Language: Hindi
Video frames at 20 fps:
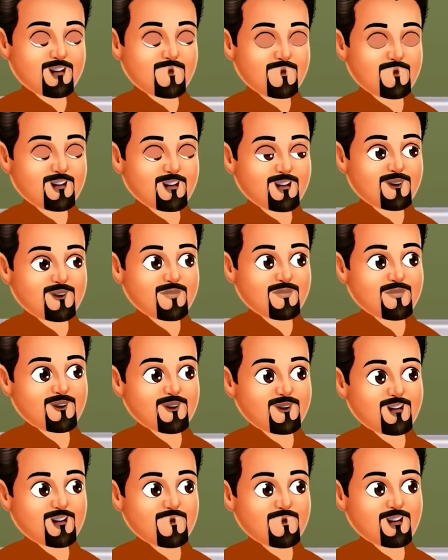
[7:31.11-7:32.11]
बस तू
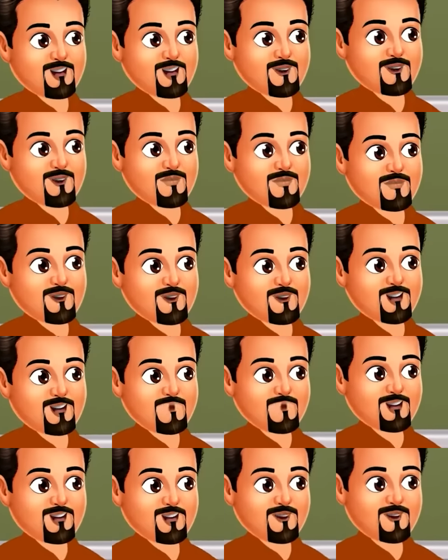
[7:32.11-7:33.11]
जल्दी से अपना
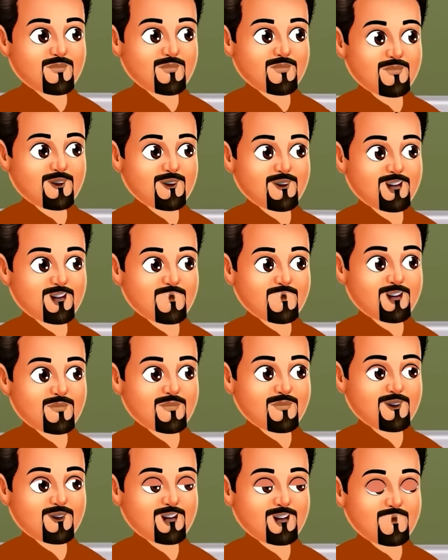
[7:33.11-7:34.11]
काम धंधा शुरू कर
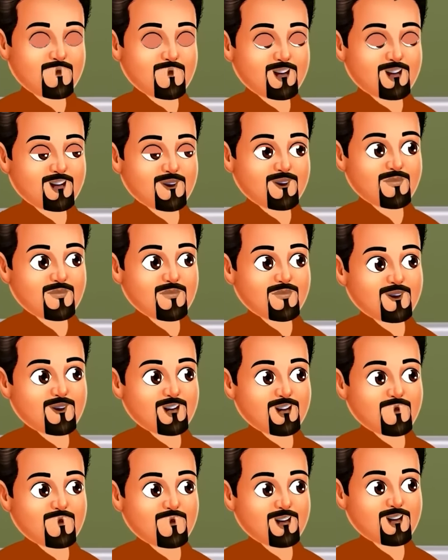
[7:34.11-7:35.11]
फिर हम रसिका
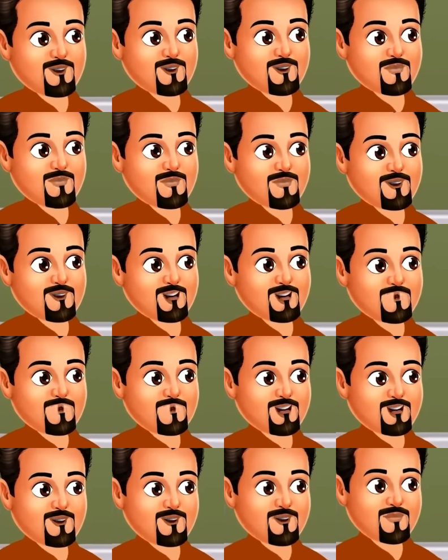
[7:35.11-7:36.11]
को ले आएंगे
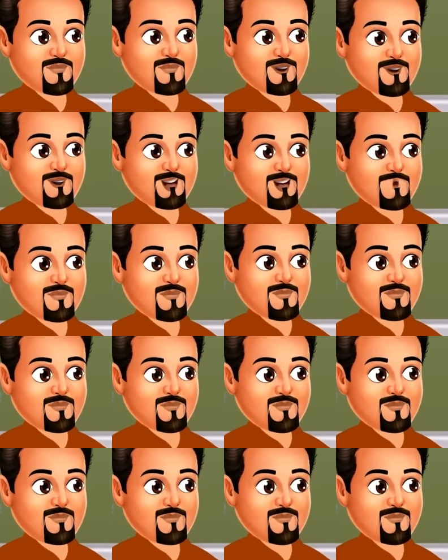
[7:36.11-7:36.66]
पूरी धूमधाम